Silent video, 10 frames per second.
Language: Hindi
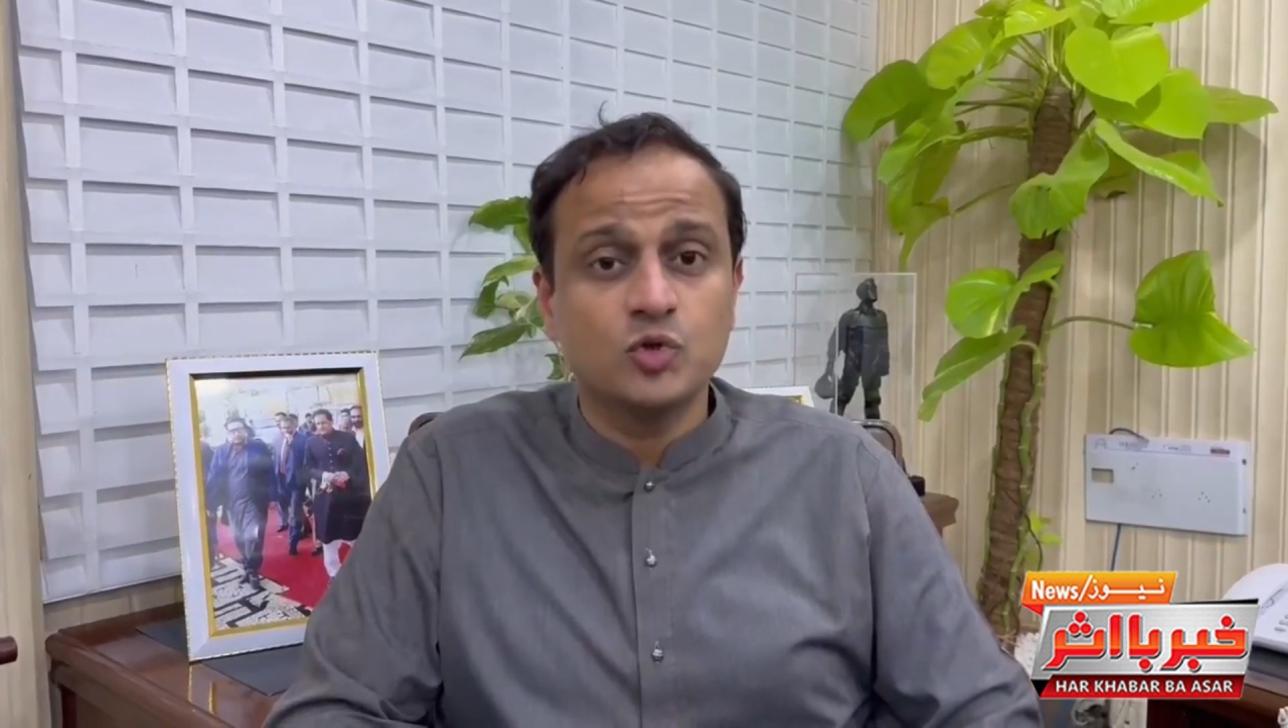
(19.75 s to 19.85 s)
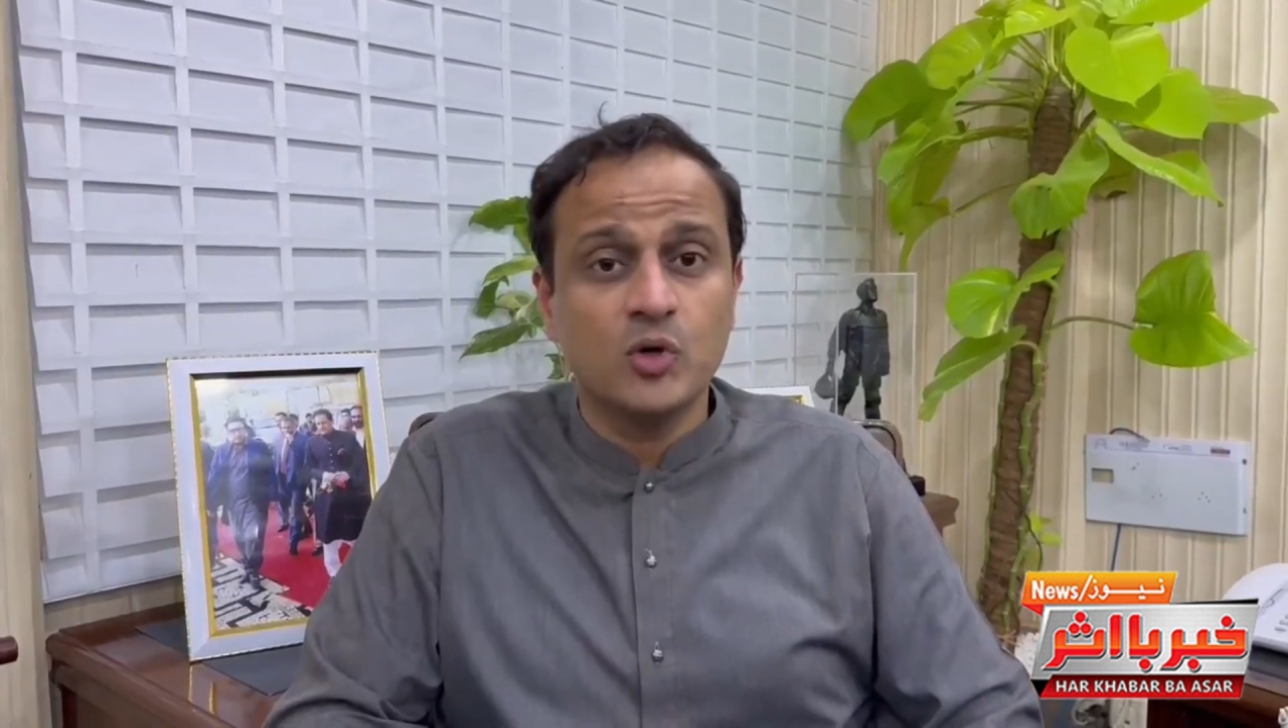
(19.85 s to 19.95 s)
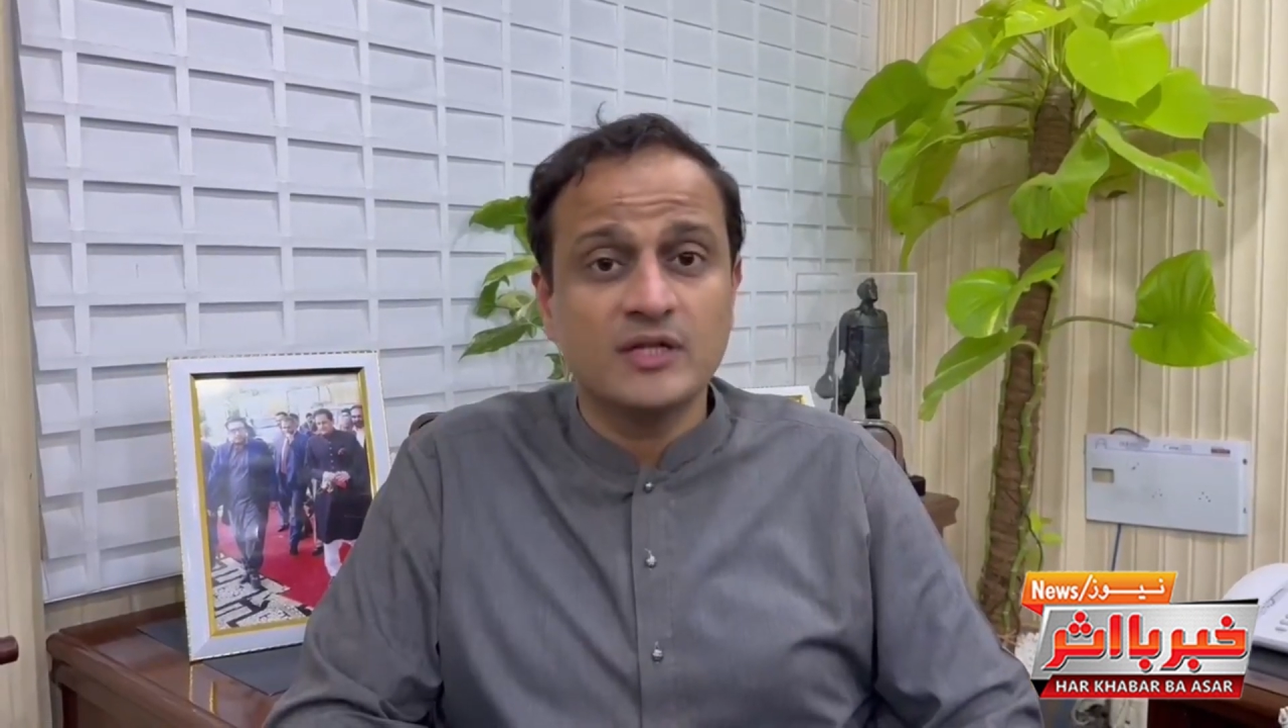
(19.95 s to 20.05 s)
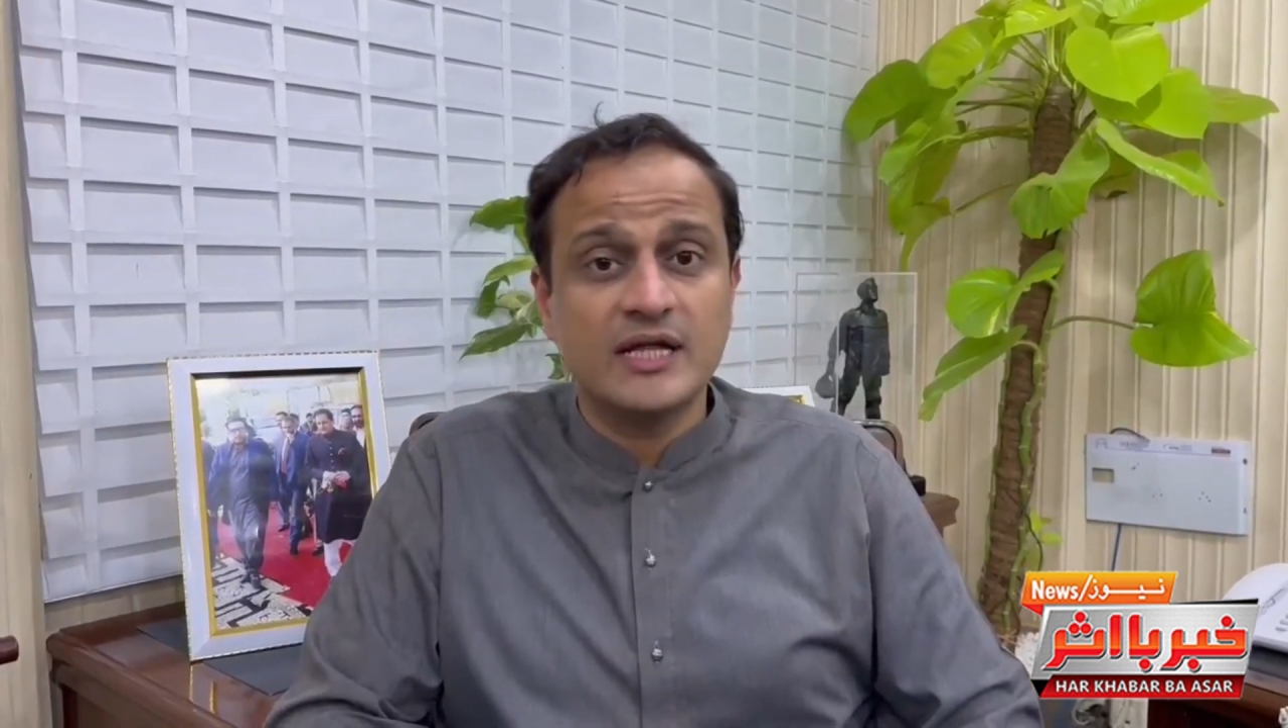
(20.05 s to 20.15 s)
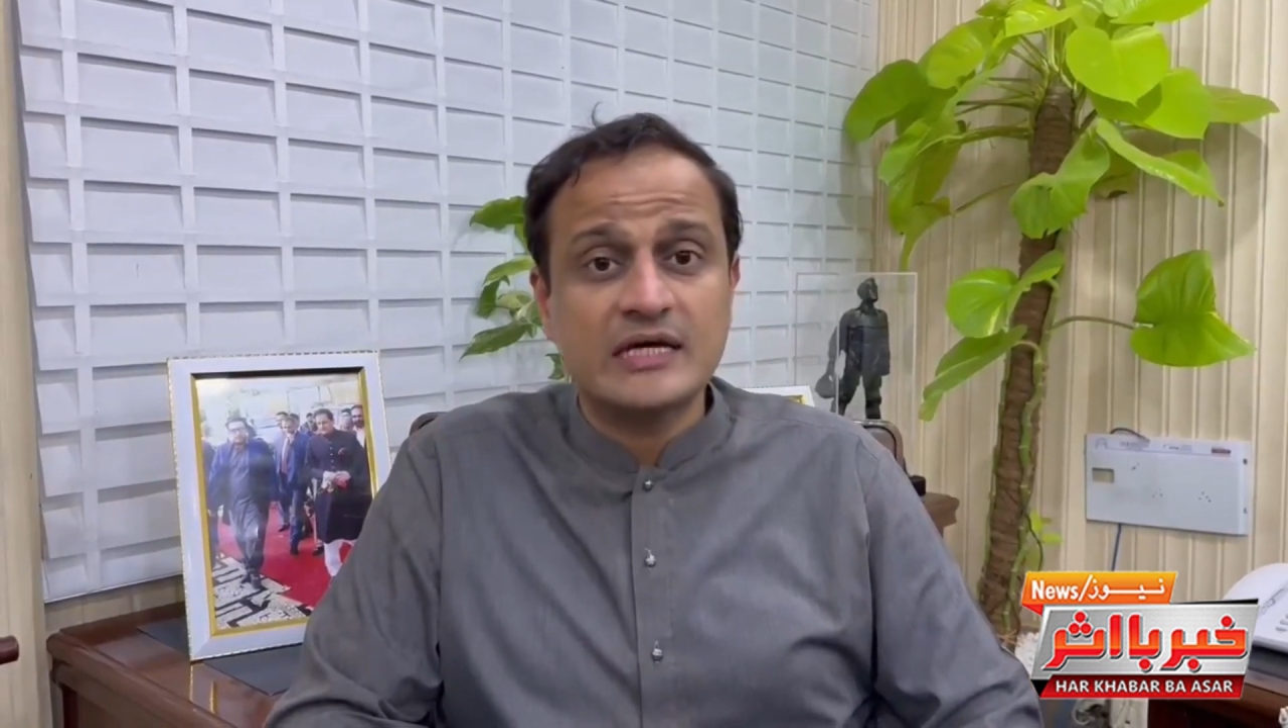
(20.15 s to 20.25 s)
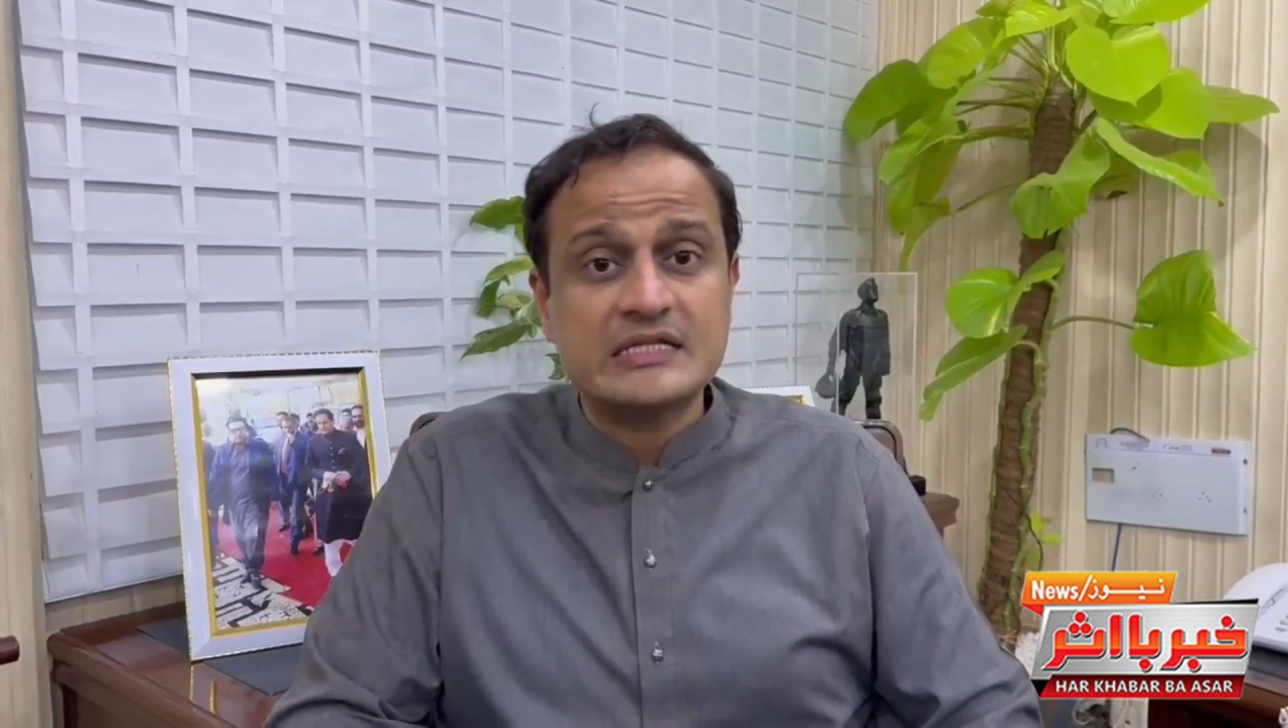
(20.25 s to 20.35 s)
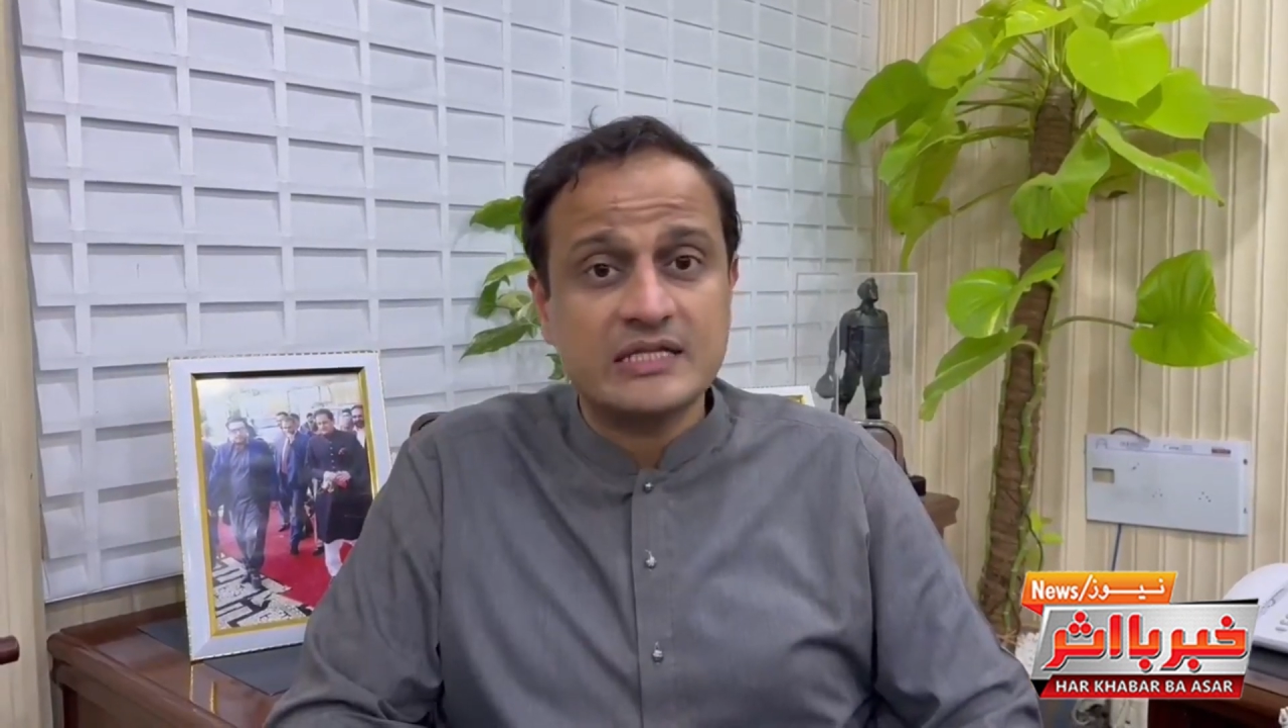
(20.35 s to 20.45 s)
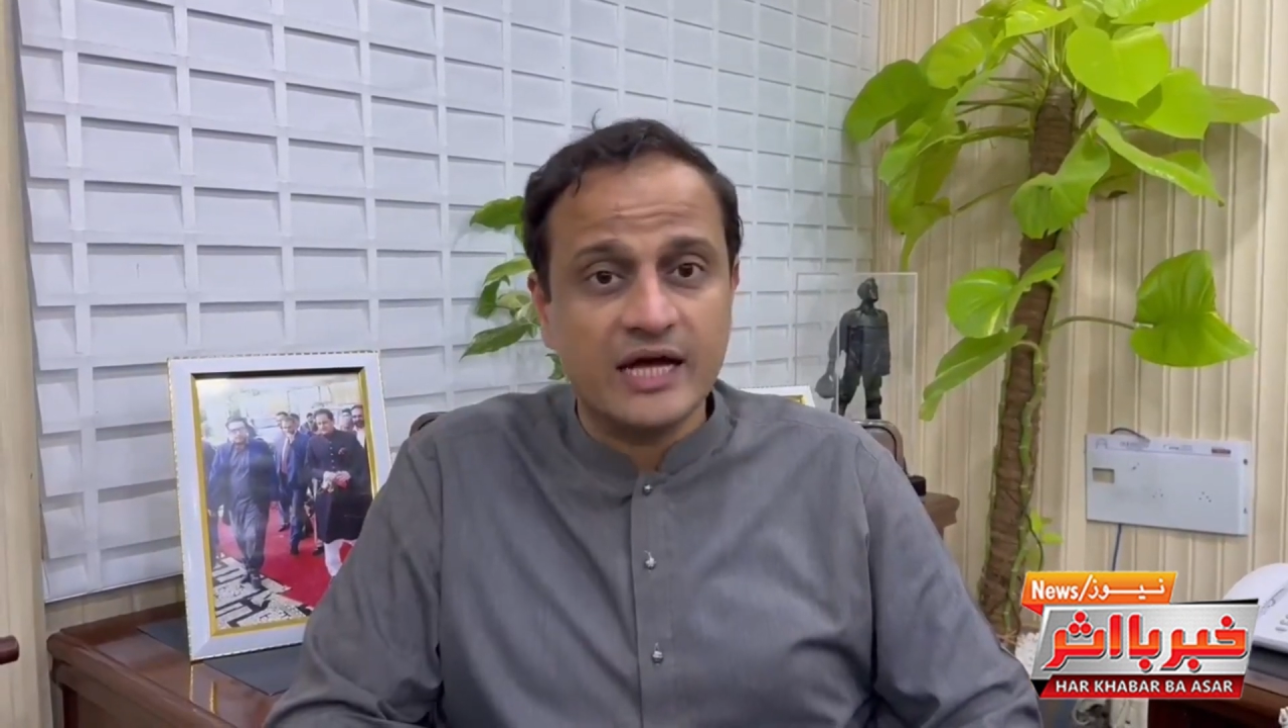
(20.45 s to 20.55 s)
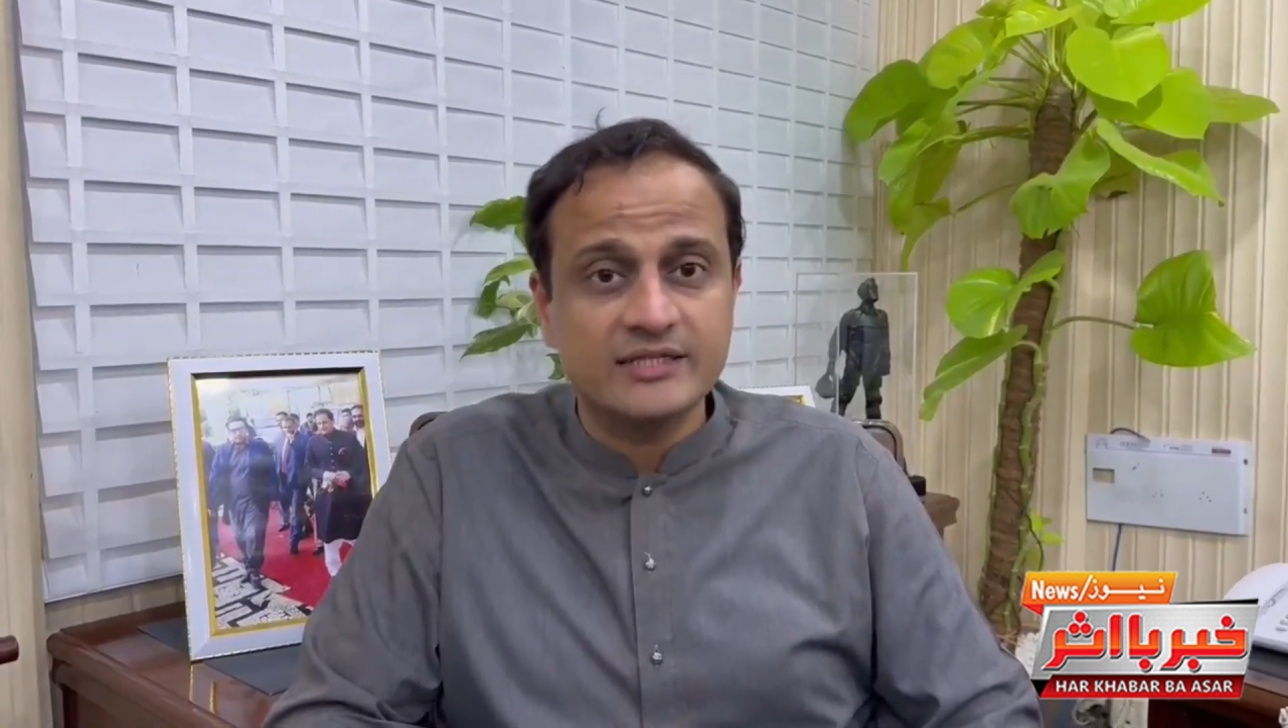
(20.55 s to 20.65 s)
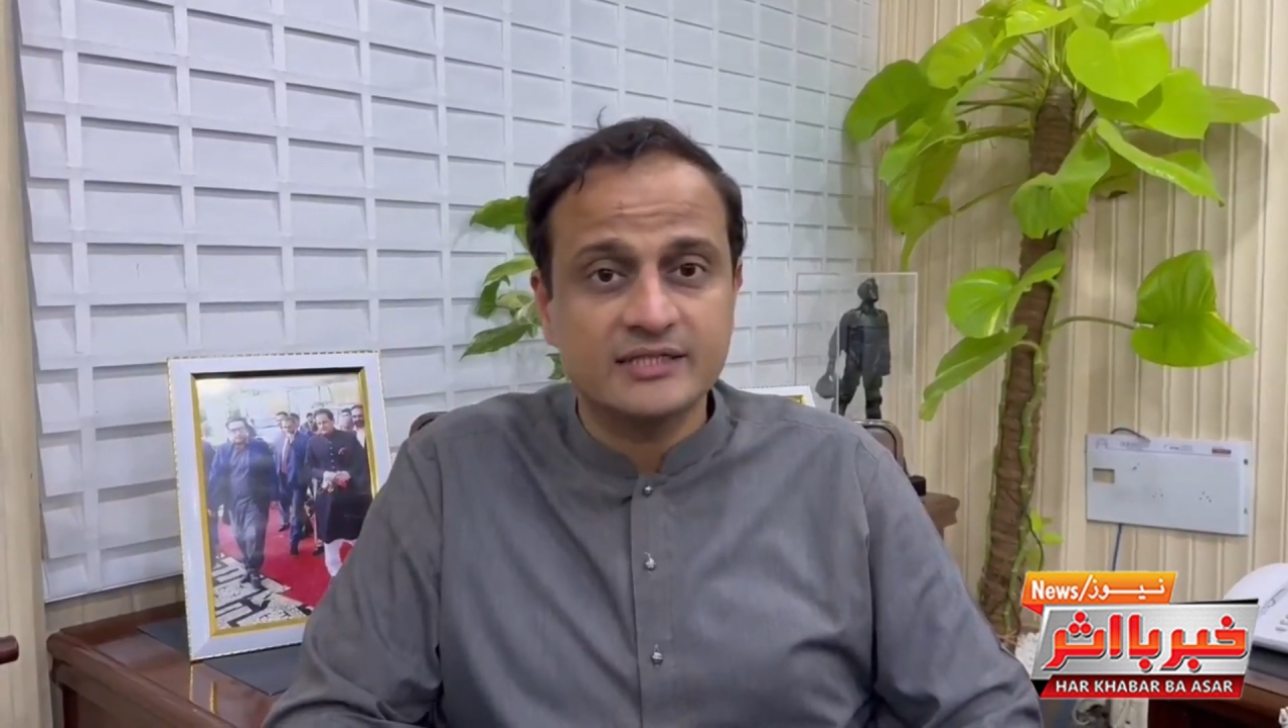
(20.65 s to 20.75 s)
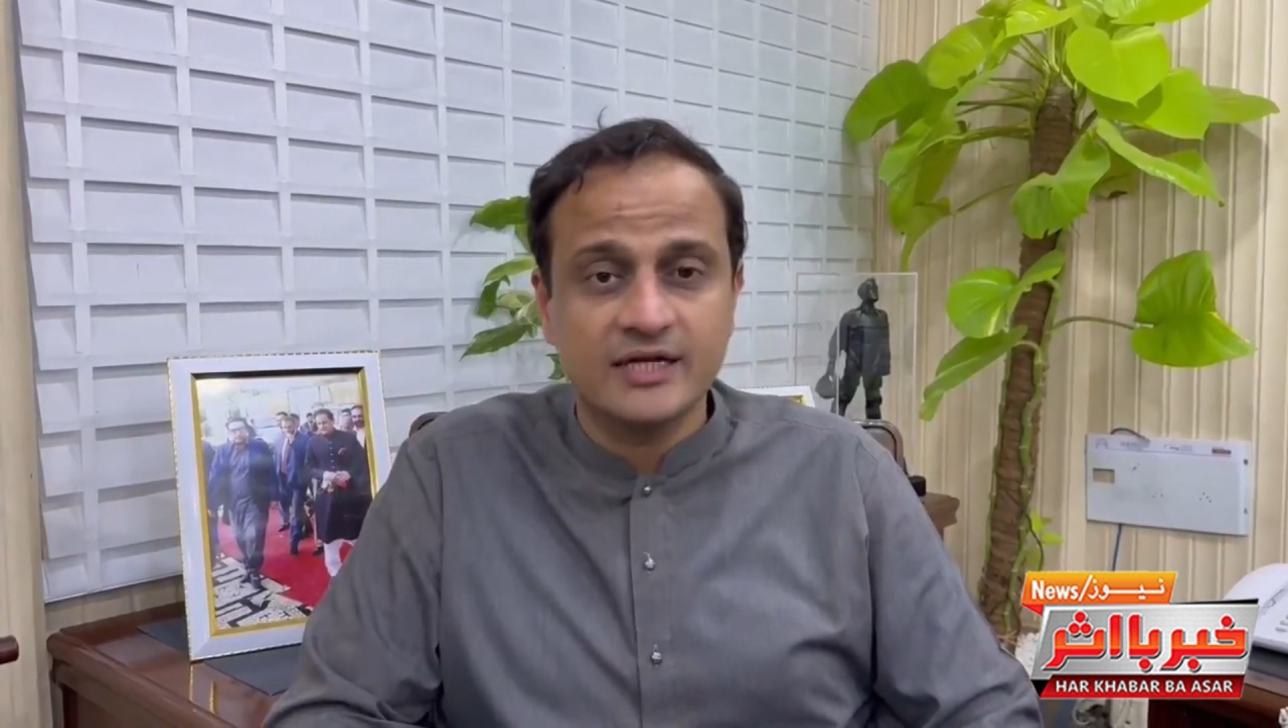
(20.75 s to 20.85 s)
2007